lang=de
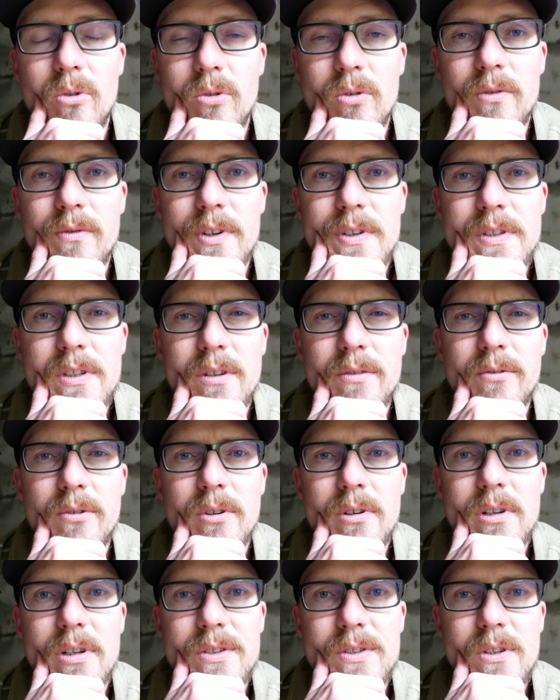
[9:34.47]
irgendwas
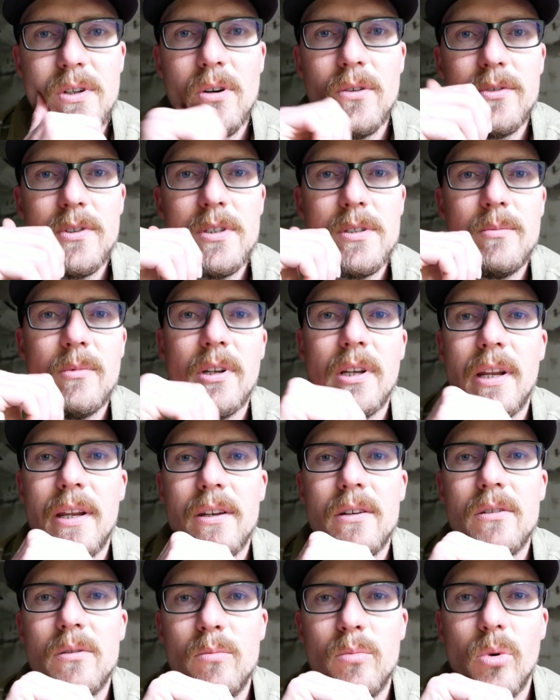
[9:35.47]
davon, dass hier auf diesem
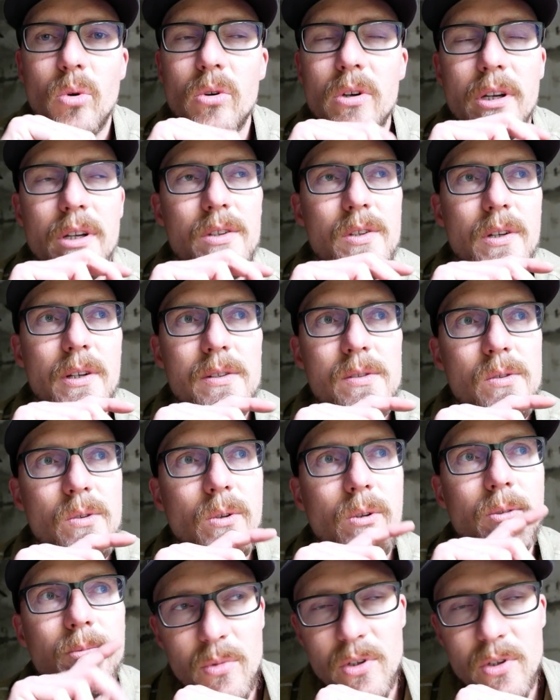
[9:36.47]
Gelände ein Bunker sein soll,